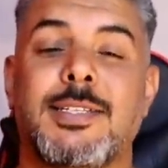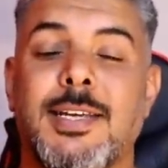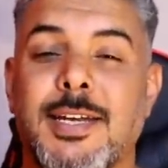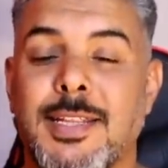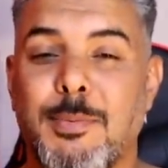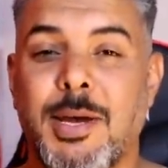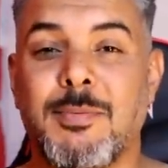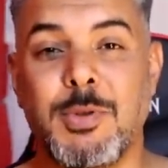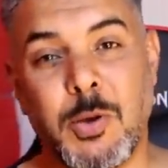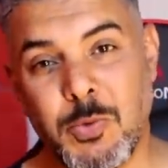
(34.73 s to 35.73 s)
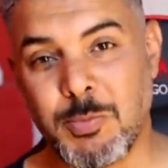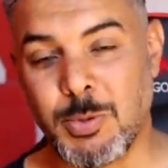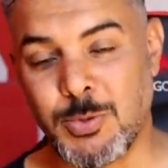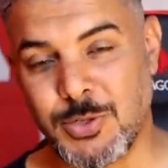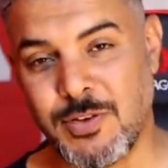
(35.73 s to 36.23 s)
اسيا طبعا منور
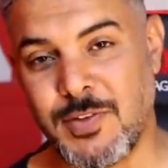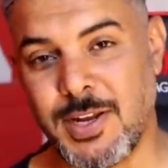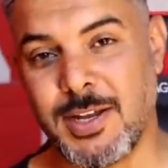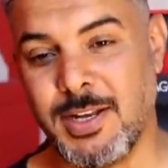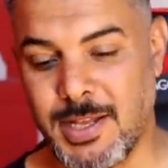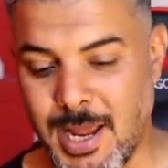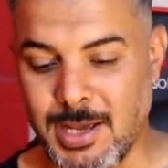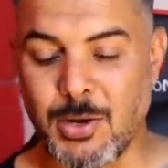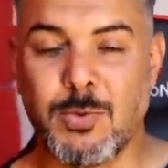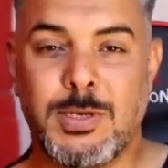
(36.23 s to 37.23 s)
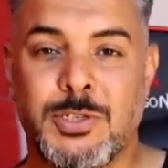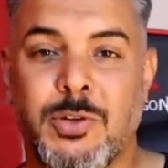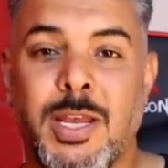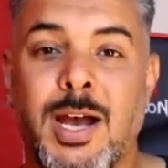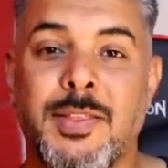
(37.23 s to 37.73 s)
بوجود الفريق العراقي القوة
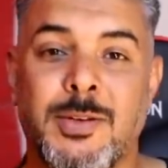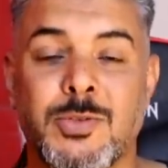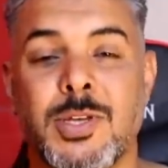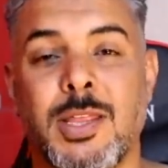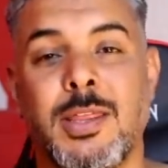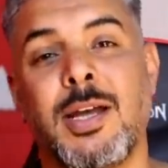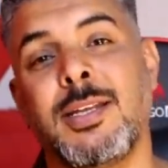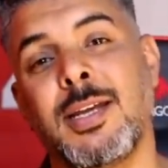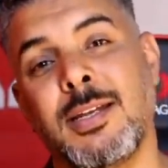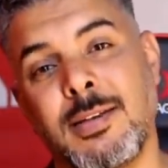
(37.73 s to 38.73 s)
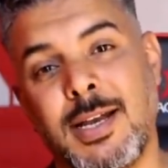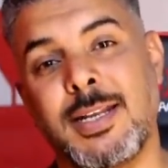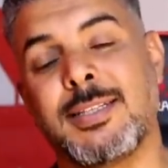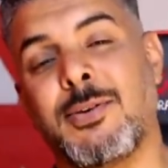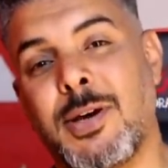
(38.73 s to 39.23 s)
الجويه هذه النسخه الثانيه
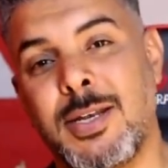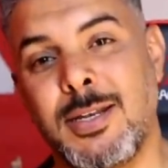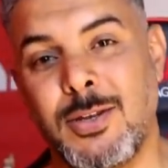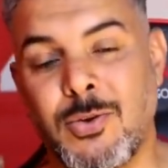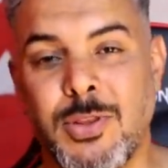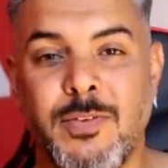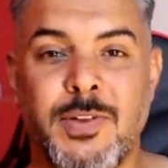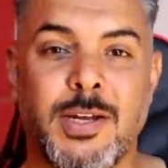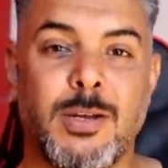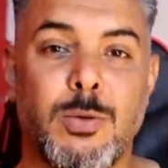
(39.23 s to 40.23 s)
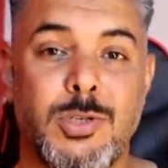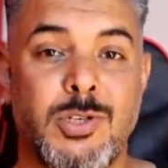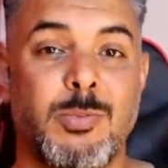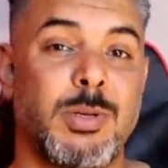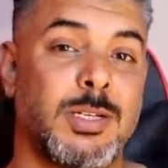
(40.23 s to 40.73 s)
على التوالي اللي يخوضها فريق القوة
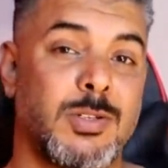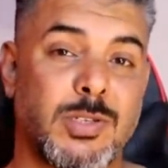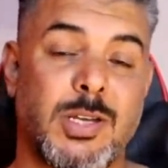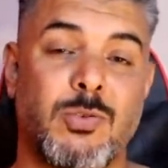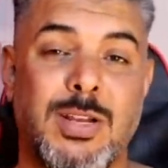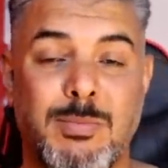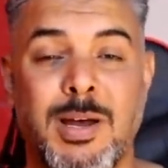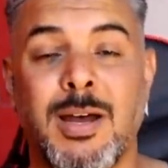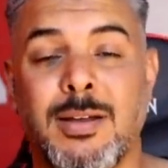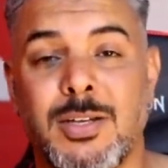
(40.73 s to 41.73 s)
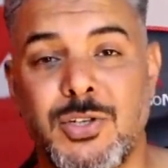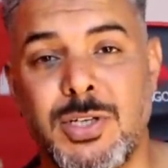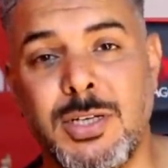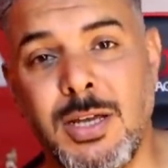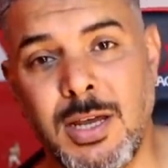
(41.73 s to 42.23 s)
الجويه بالنسخه الاولى ما حقق
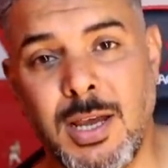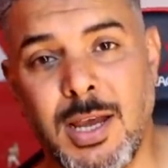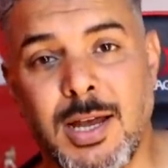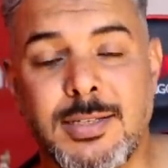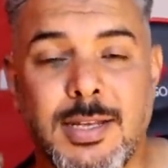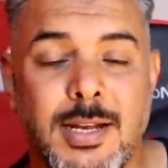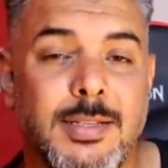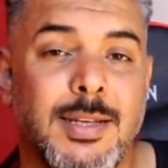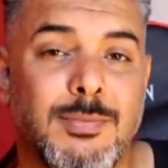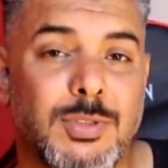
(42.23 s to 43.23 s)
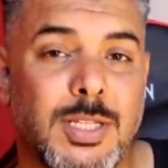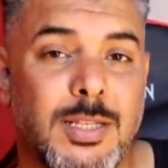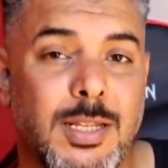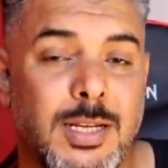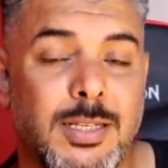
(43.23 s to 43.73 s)
شيء خسارتين
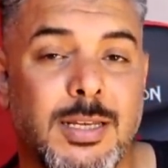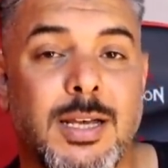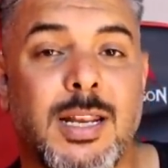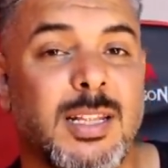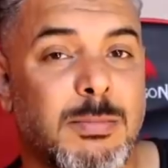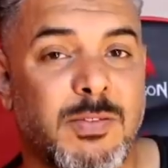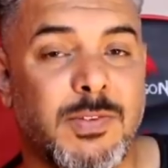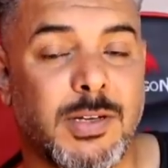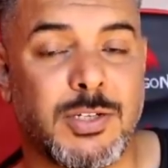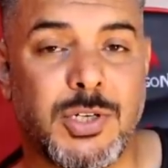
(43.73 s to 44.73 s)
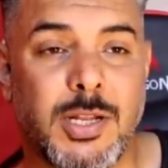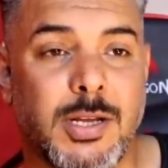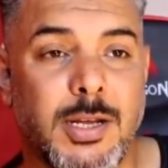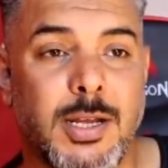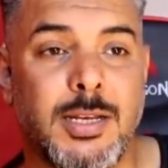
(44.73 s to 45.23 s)
متتاليتين كانت امام فريق
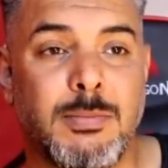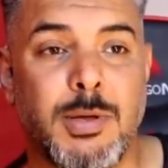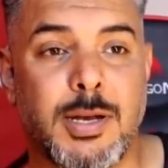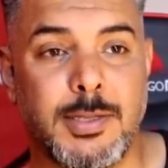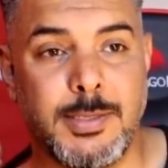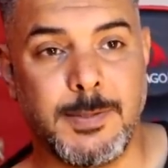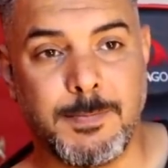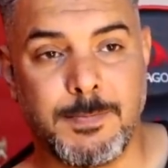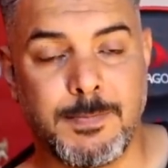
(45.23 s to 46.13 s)
الشارقه الاماراتي.